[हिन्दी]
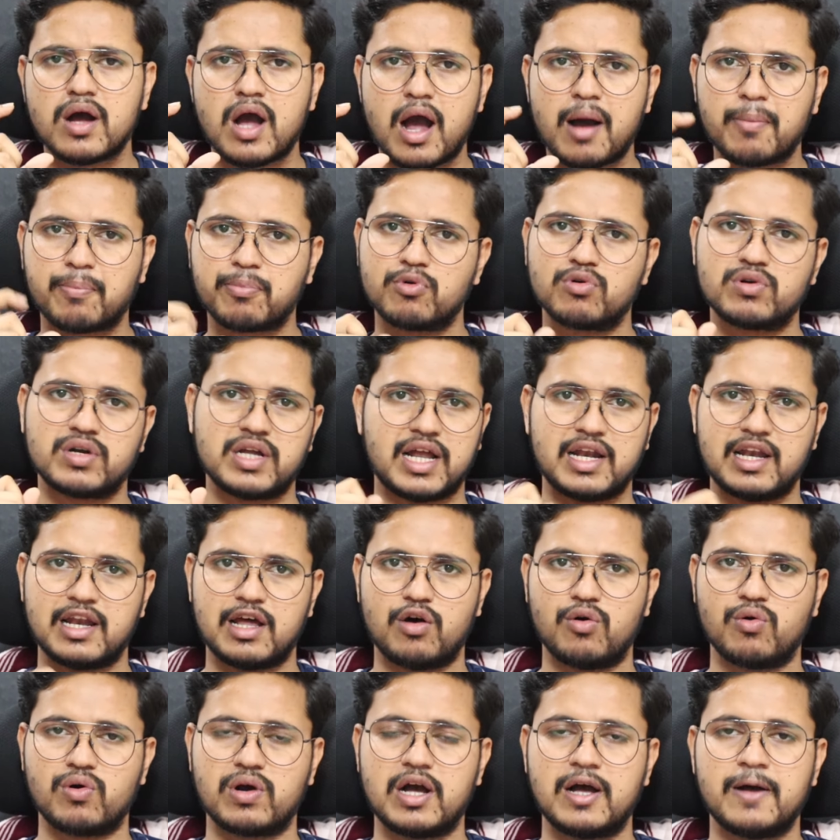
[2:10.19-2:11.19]
आपको डालना
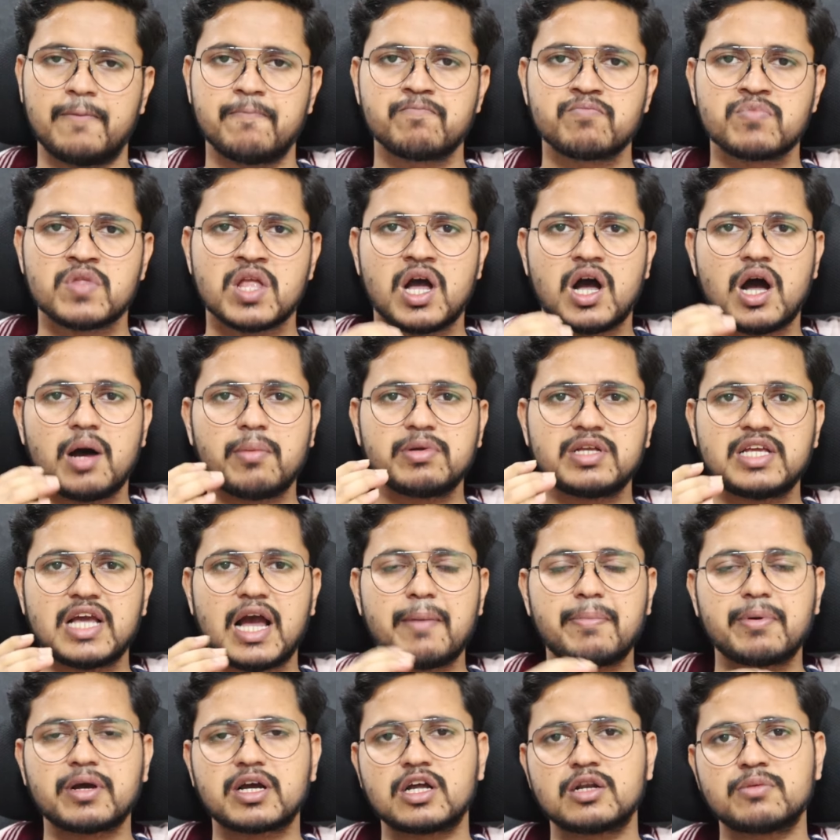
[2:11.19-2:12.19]
होगा अब
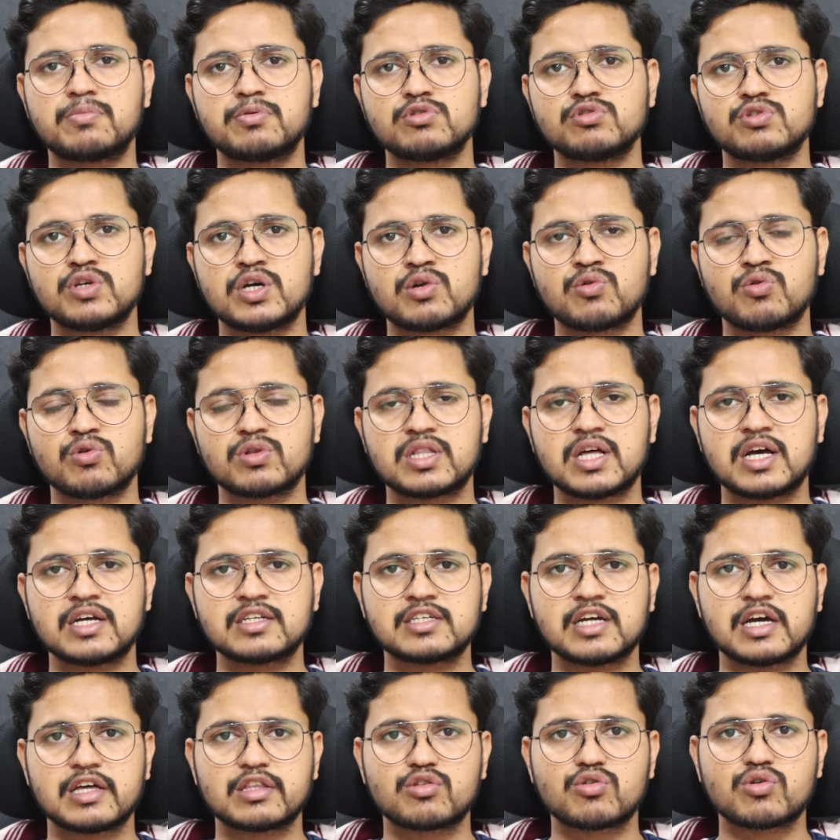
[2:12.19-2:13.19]
यहाँ पे कन्फ्यूजन होता है
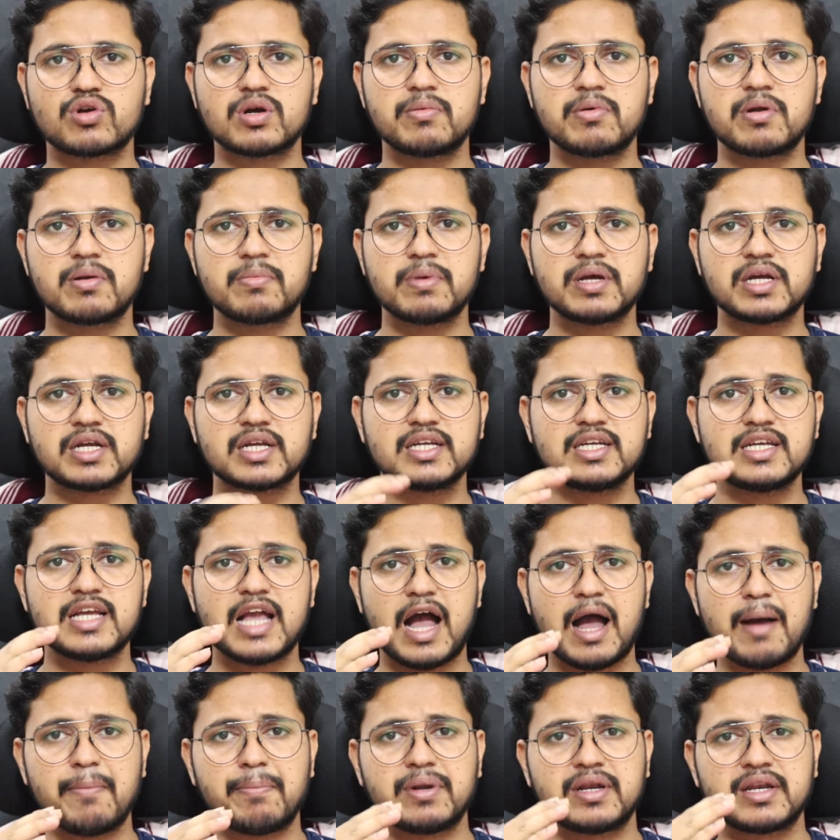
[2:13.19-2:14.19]
छात्रों के मन में कि
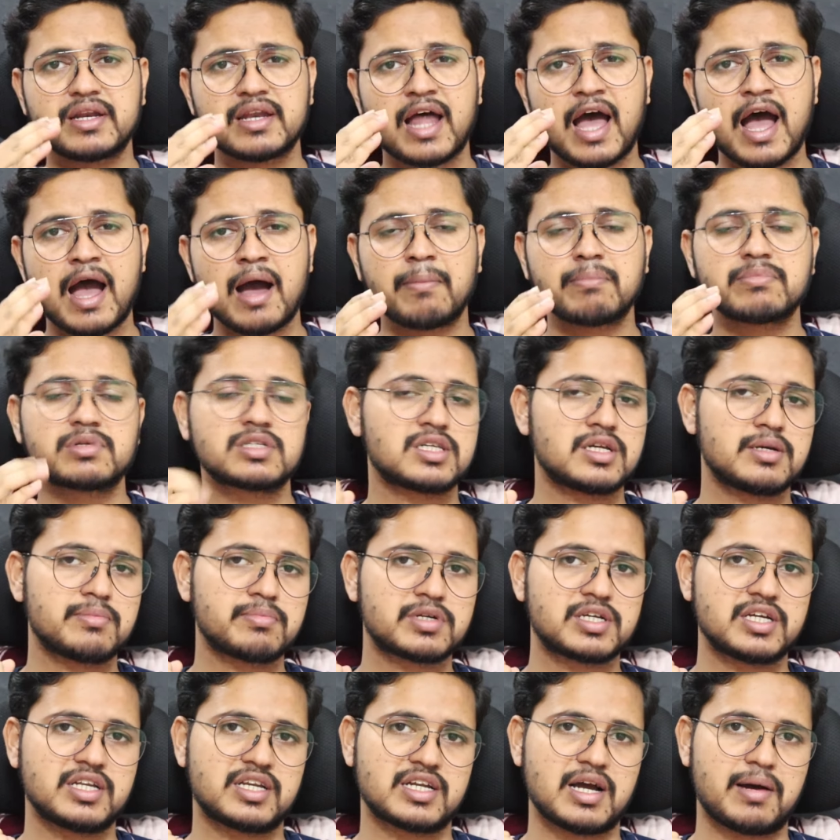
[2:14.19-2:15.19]
यहाँ पे नाम
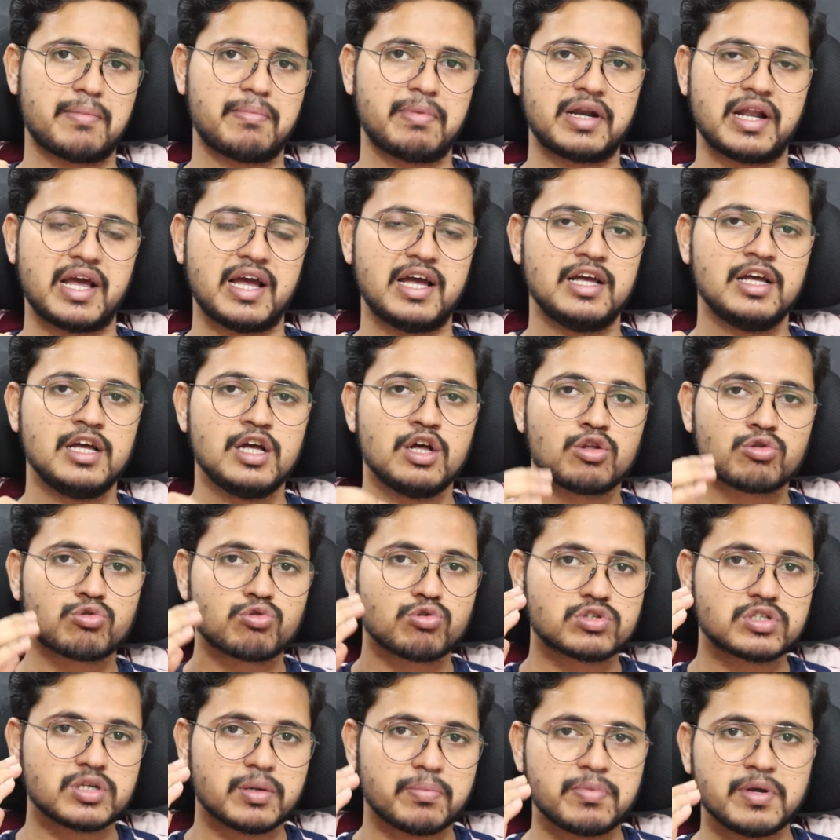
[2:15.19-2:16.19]
सेम किन का बनाए
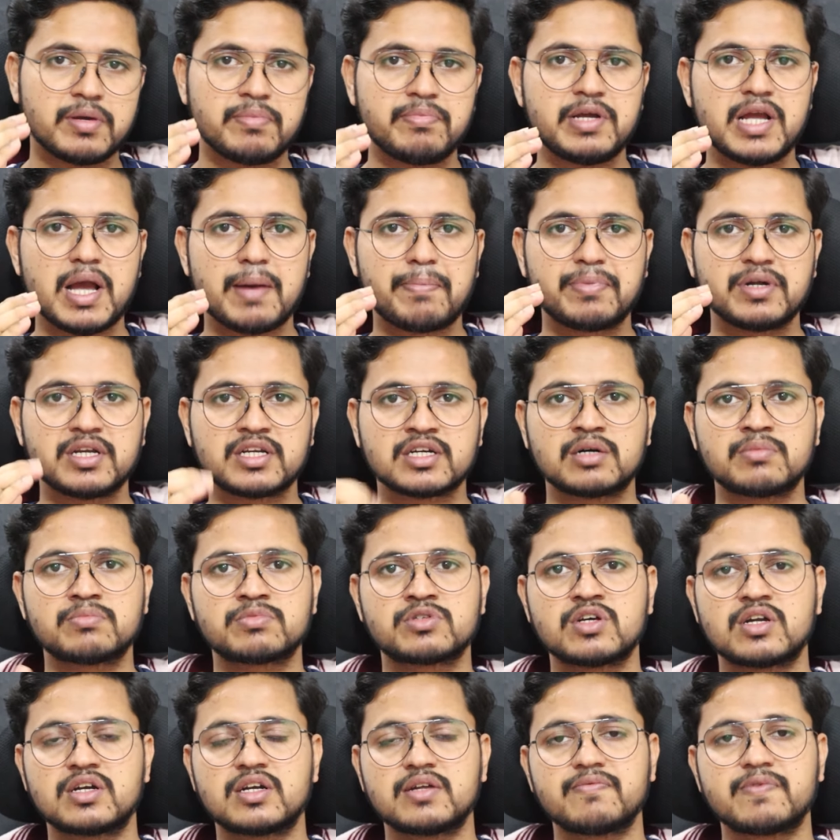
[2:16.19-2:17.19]
तो जब भी, भी आप इनकम
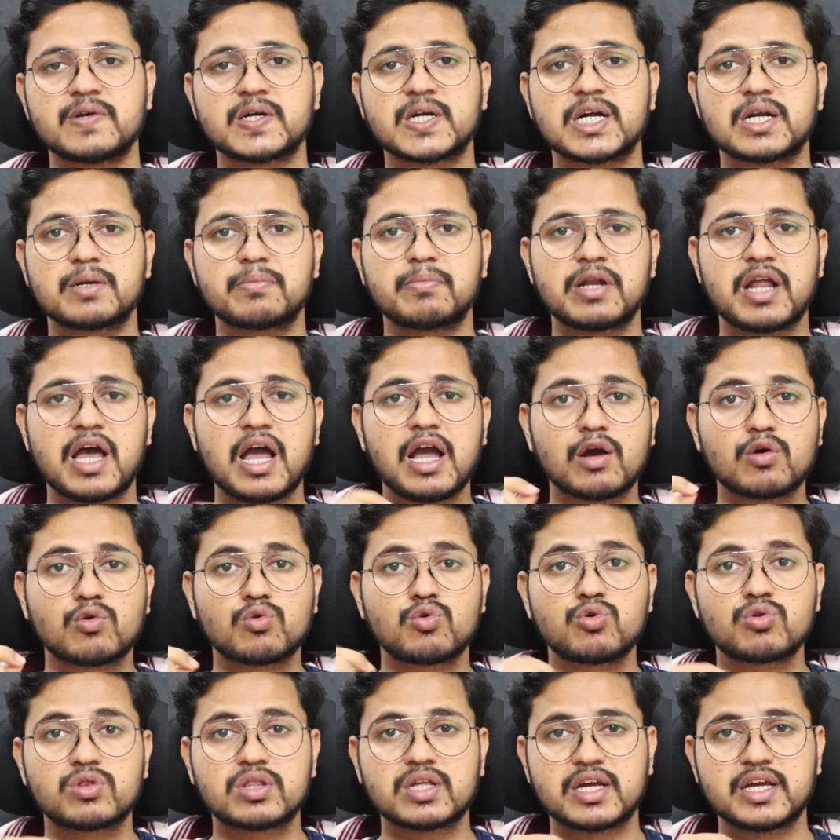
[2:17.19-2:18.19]
सर्टिफिकेट बनाए
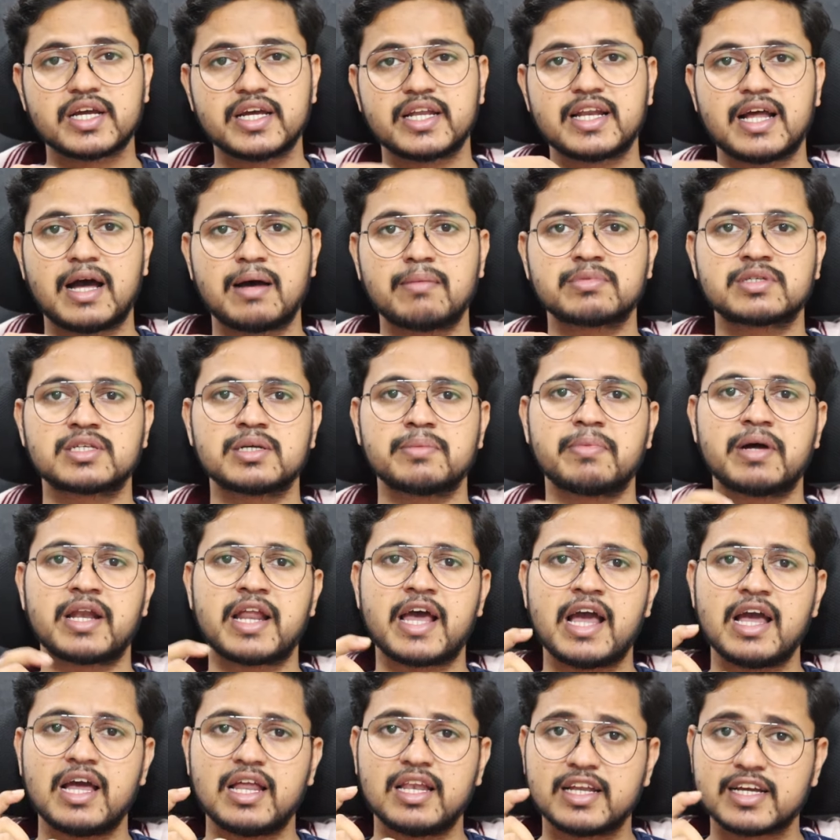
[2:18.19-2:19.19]
खुद के के नाम से
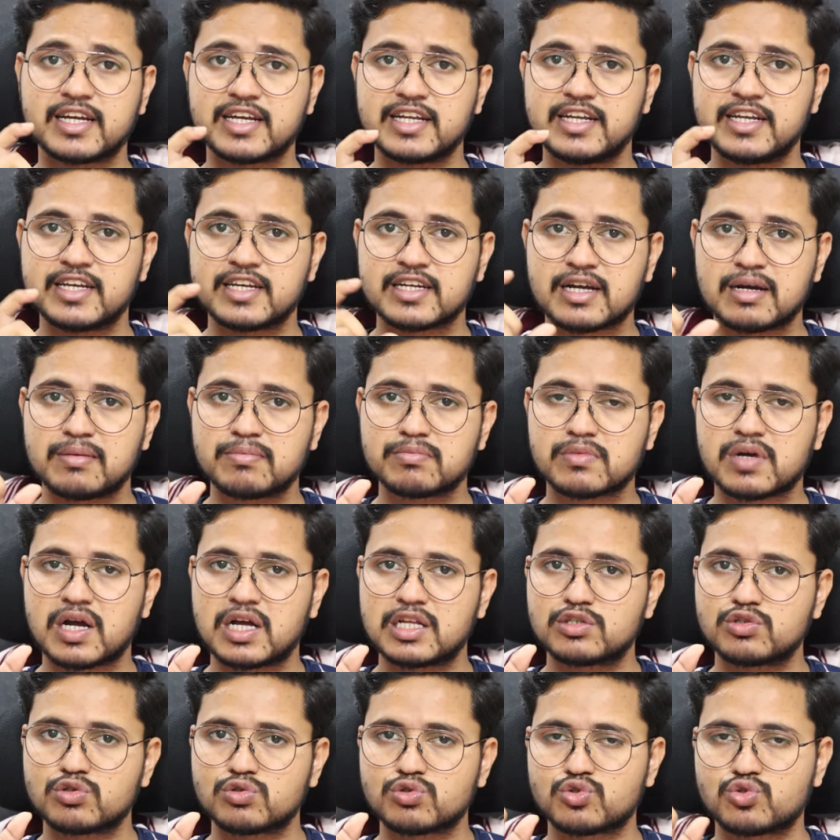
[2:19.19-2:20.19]
बनाया लेकिन इनकम का
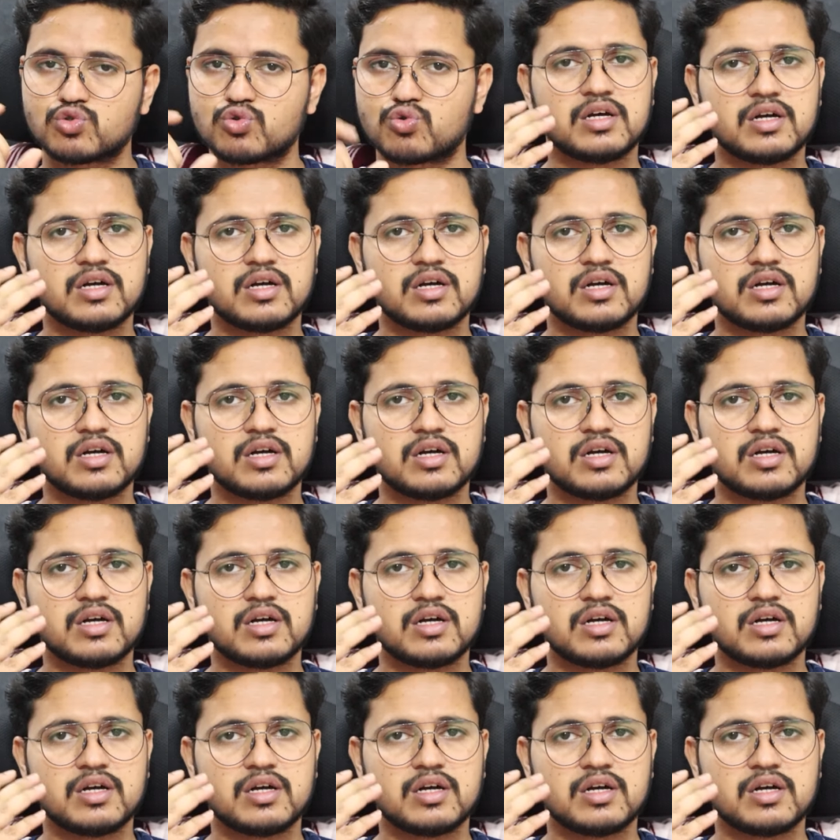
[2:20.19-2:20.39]
जो